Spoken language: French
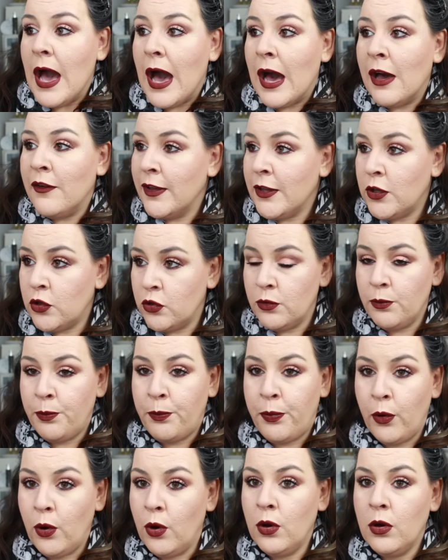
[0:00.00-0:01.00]
avec une
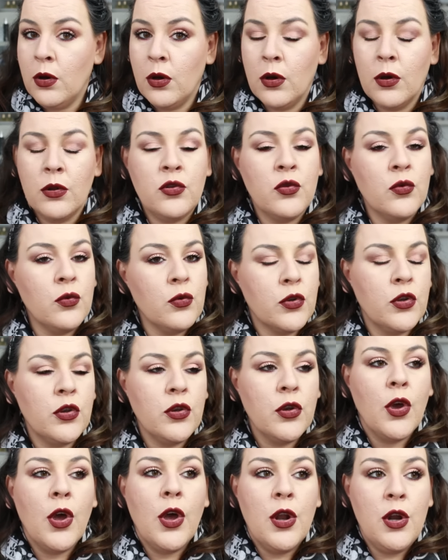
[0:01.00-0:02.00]
peau
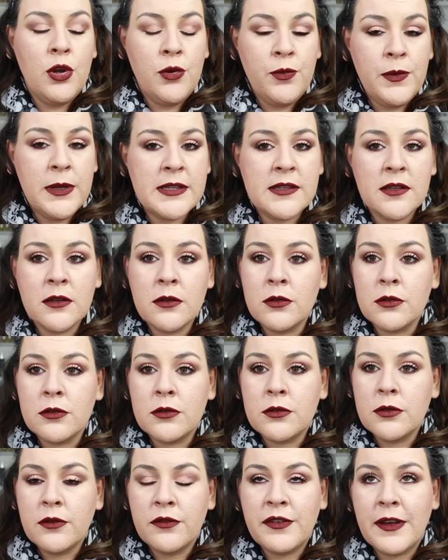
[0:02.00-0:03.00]
donc
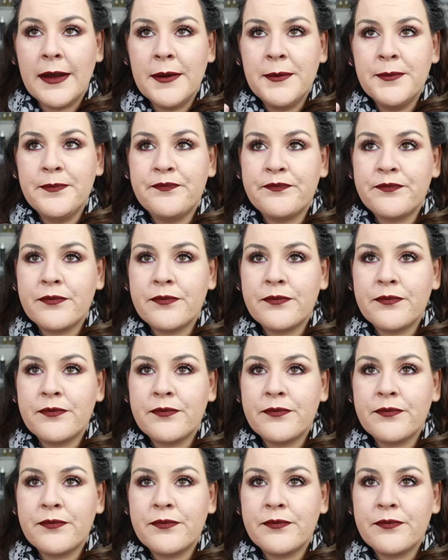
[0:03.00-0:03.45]
luisante, enfin